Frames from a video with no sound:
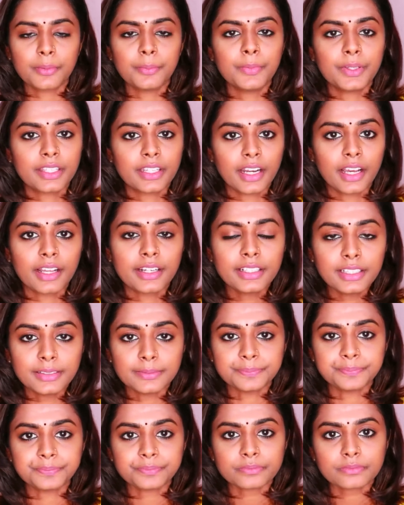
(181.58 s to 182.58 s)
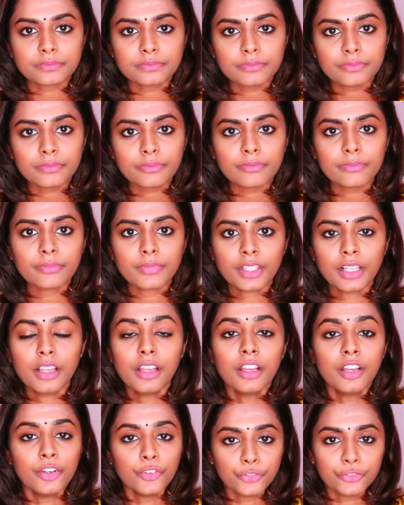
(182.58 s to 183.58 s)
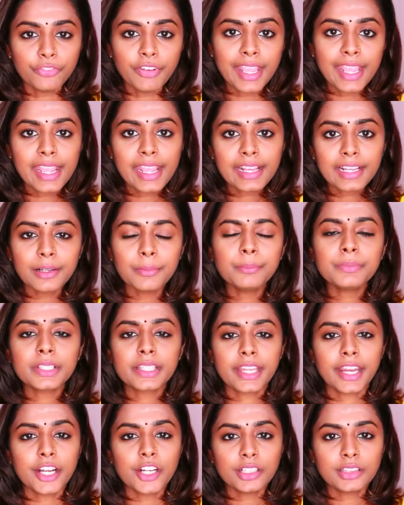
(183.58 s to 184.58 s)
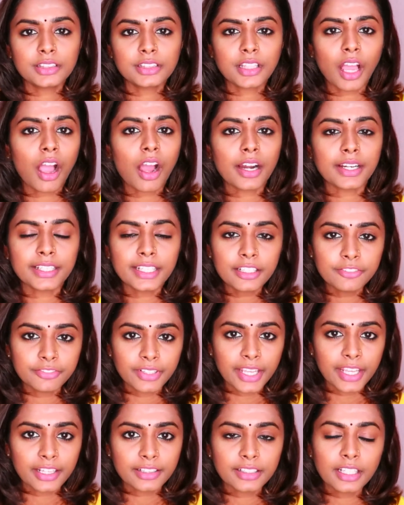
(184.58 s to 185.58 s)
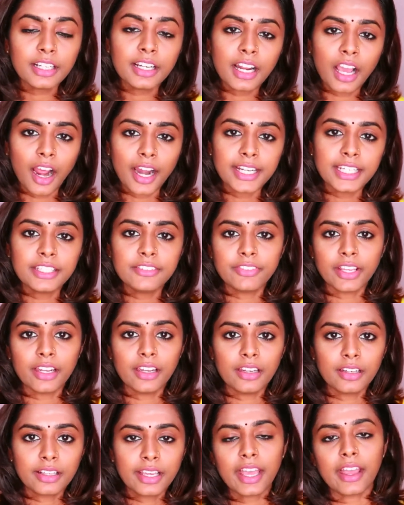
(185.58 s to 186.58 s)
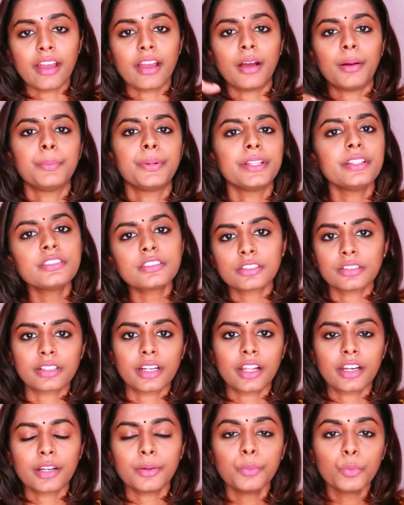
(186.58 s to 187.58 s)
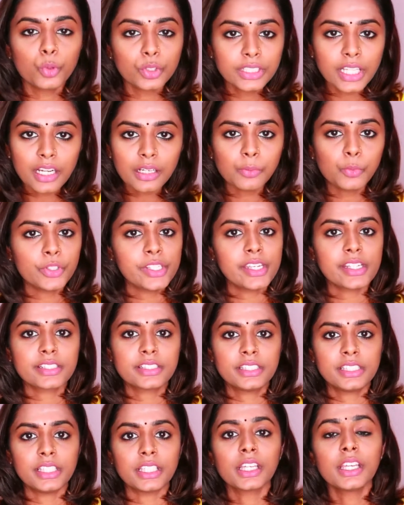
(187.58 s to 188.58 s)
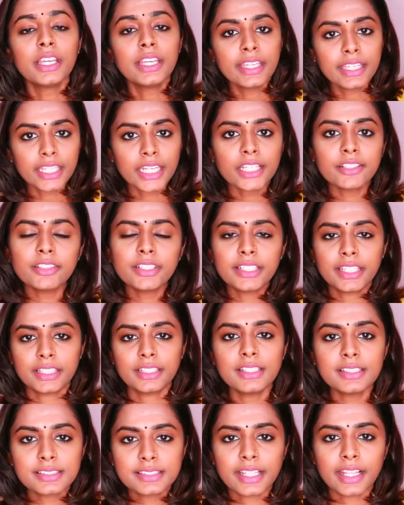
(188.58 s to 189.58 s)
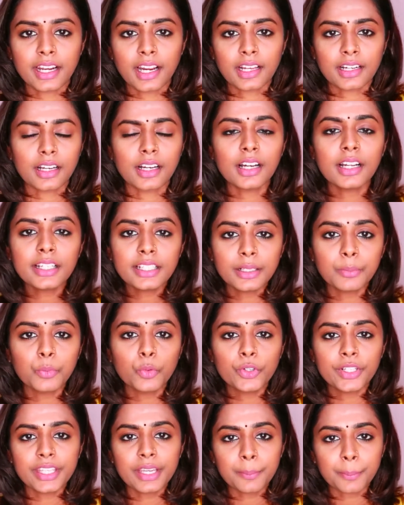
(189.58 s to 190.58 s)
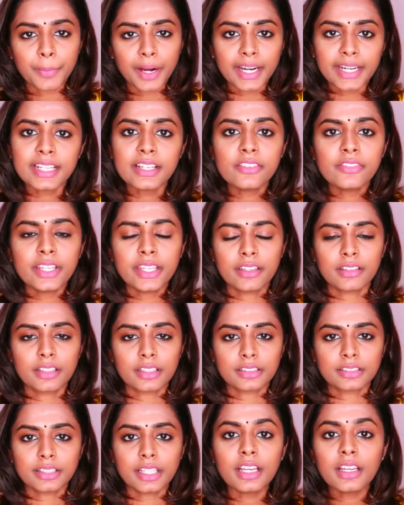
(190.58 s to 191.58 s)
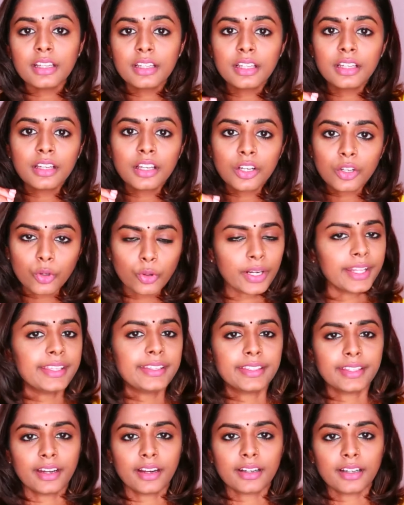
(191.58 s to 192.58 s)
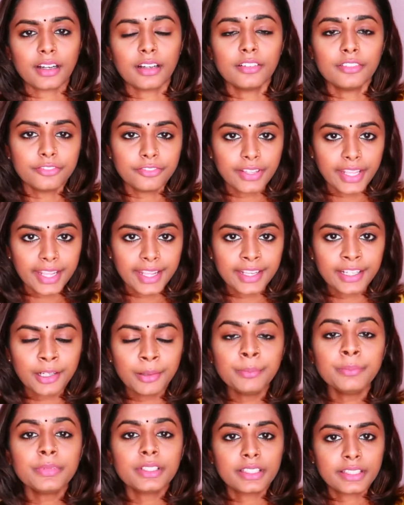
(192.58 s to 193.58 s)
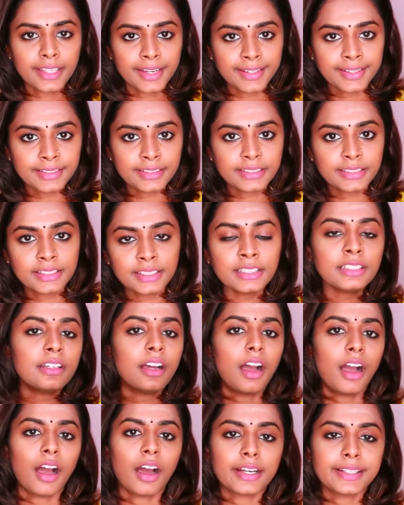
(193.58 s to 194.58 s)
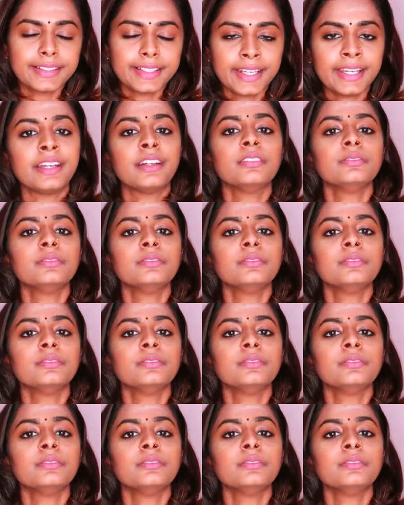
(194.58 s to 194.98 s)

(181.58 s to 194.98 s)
ஆரம்பிக்கிறாரு வேகம் கெடுத்தாண்ட வேந்தன் அடிவெல்க அப்படின்னு சொல்றாரு முதல் முயற்சி இறைவன் என்ன செய்யறாரா நம்முடைய மனவேகத்தை குறைக்கிறாரா வேகம் கெடுத்து ஆண்ட